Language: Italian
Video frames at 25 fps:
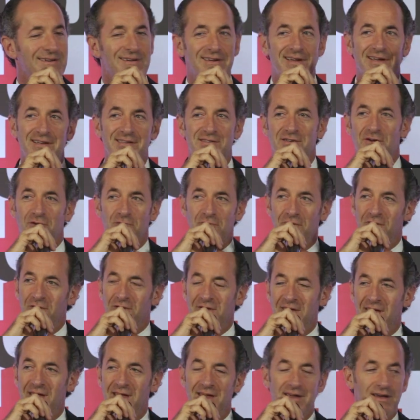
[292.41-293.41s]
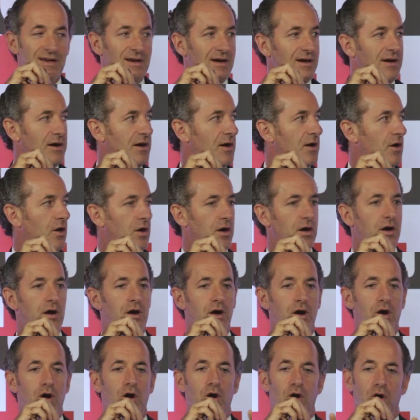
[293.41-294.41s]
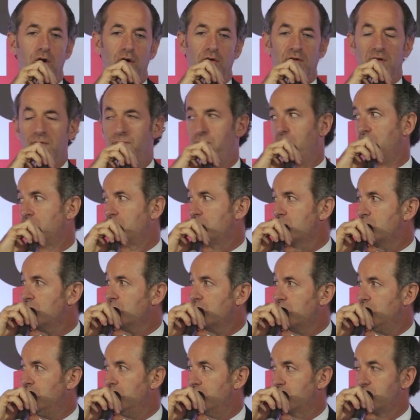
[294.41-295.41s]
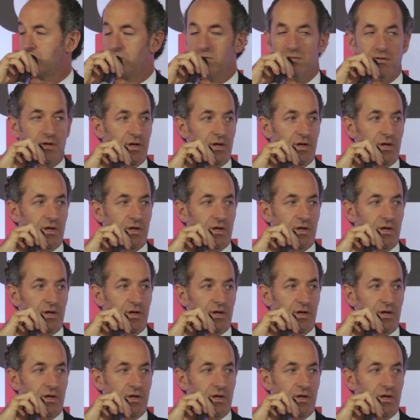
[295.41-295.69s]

che so quello che è, sì. o del pronto soccorso.